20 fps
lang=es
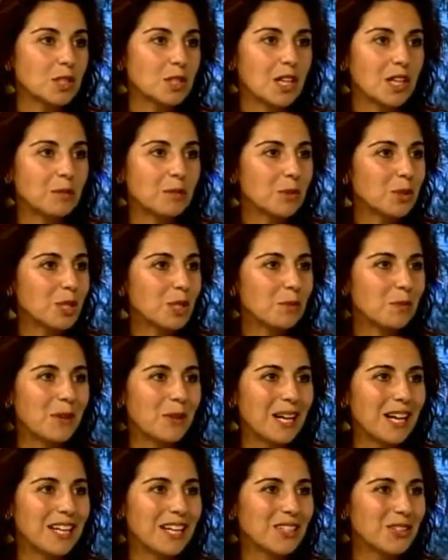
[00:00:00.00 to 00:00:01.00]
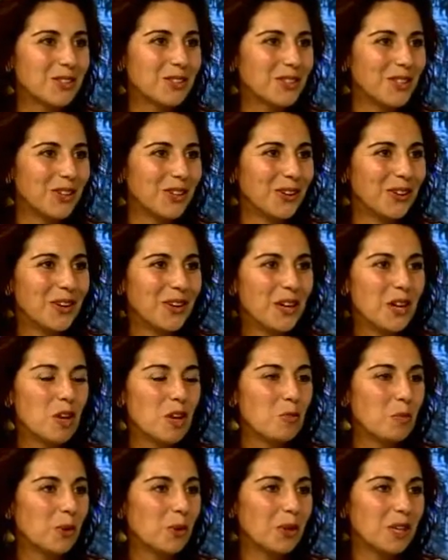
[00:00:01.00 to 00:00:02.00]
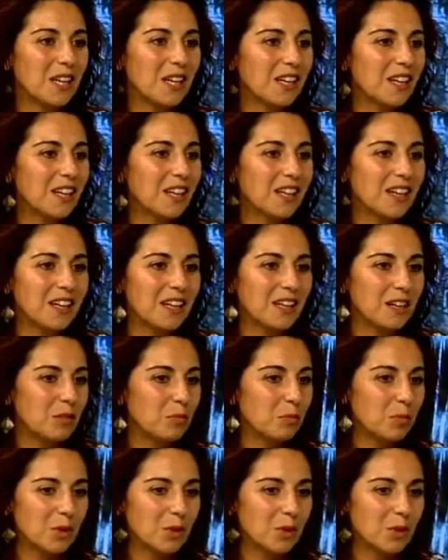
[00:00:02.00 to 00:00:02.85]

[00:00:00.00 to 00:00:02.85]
Salimos siempre a las 8 porque,